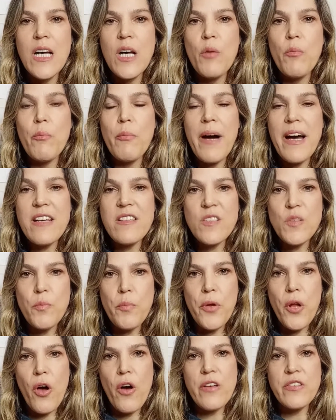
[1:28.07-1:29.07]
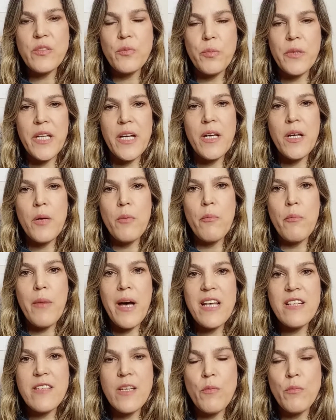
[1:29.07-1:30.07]
mais próspera,
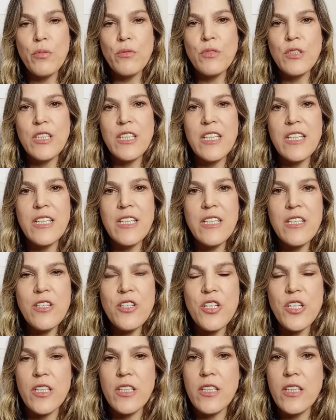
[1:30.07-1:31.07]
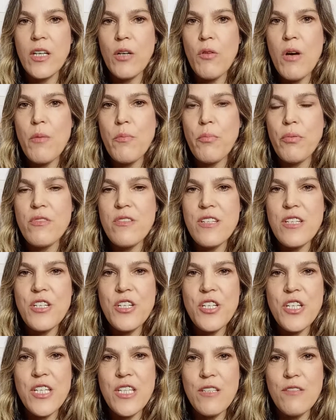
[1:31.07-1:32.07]
mais abundante, não é
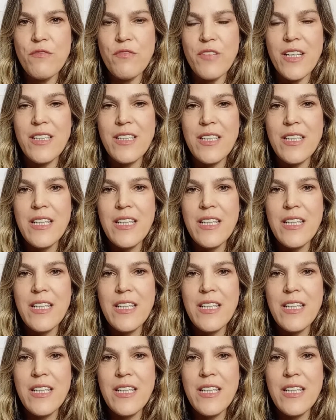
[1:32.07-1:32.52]
positiva.